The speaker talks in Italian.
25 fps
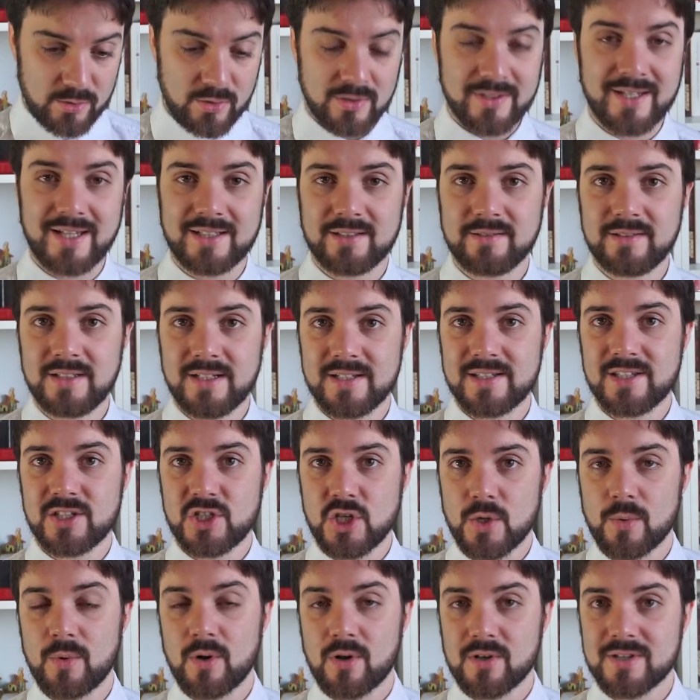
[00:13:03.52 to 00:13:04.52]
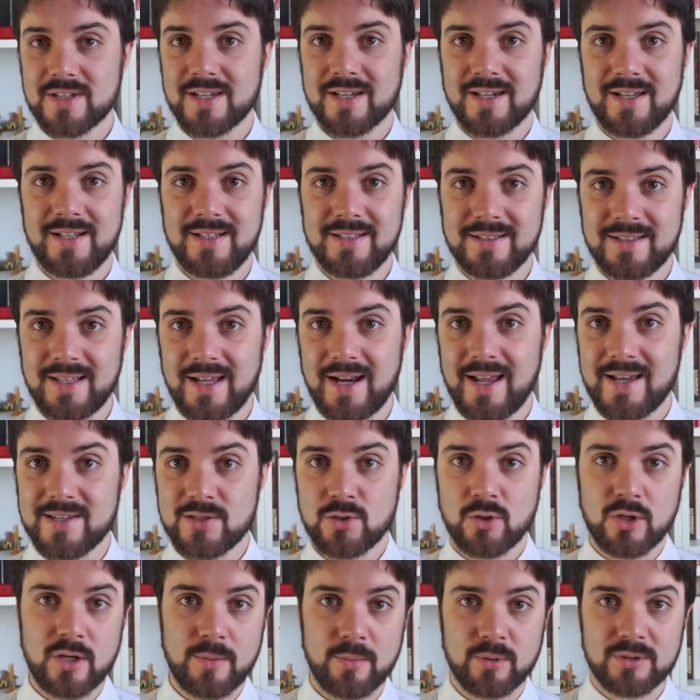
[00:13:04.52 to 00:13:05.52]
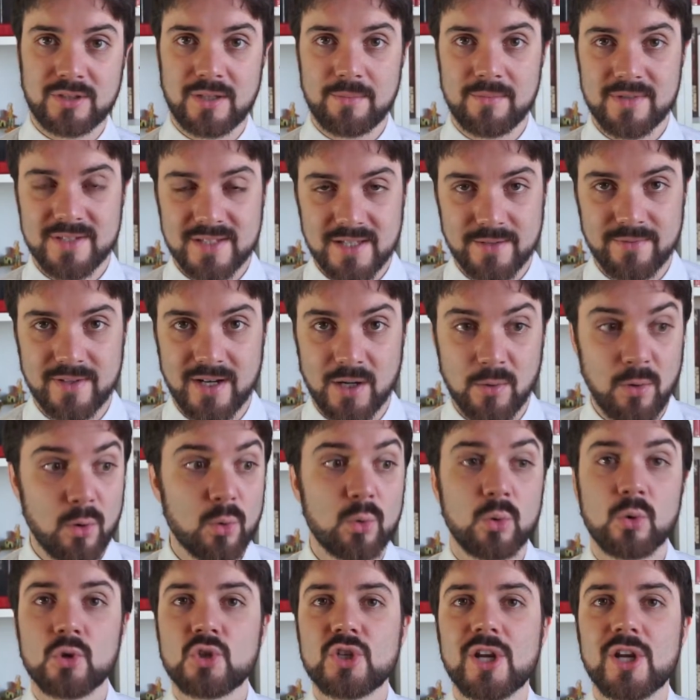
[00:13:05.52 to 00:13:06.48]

un'occhiata e vedere se c'è qualcosa che gli interessa o che potrebbe servire a qualcuno.